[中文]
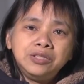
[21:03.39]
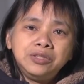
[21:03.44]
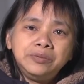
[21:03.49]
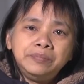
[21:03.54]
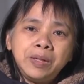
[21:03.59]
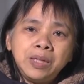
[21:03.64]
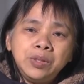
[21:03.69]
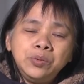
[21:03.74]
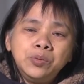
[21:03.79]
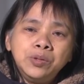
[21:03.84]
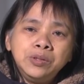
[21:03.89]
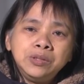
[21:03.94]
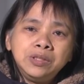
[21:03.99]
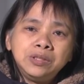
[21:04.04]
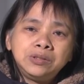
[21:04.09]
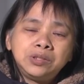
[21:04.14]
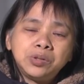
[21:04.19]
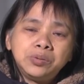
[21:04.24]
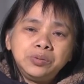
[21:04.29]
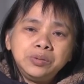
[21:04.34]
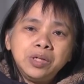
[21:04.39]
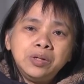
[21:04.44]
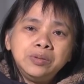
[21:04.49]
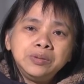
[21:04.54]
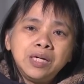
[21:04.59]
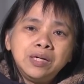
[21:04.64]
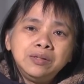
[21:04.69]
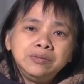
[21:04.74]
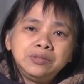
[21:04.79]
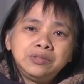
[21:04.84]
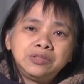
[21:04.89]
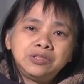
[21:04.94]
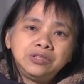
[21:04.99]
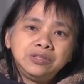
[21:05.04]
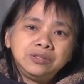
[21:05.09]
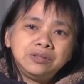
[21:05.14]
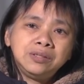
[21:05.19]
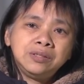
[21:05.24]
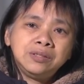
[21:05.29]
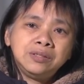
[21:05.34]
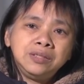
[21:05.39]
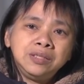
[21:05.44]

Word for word: 美国的九幺幺事呃